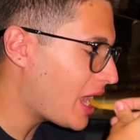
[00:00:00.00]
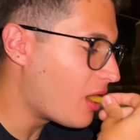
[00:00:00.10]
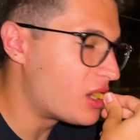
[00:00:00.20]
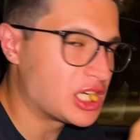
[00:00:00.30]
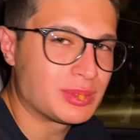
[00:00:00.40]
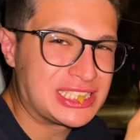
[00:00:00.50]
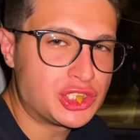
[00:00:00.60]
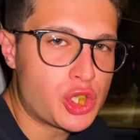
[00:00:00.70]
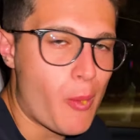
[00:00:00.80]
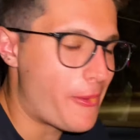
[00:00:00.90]
ora
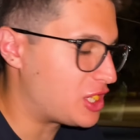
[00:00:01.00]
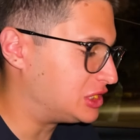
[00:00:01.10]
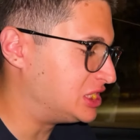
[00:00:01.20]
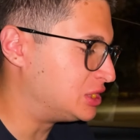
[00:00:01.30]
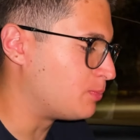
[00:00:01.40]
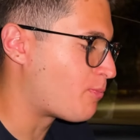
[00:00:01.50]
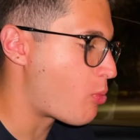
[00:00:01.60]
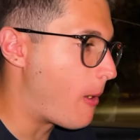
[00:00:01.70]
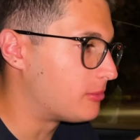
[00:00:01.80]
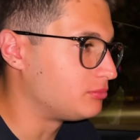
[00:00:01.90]
mangio eh,
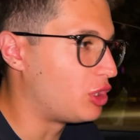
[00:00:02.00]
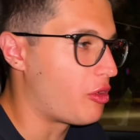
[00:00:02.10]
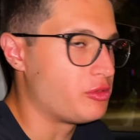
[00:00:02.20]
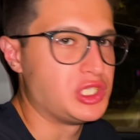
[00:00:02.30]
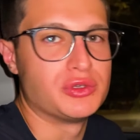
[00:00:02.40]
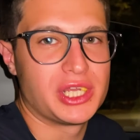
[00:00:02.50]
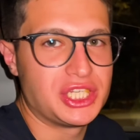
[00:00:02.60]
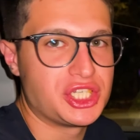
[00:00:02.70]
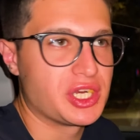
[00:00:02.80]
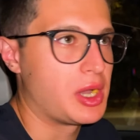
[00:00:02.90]
poi continuo la
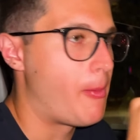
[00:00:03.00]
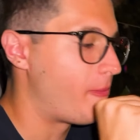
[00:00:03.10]
ricerca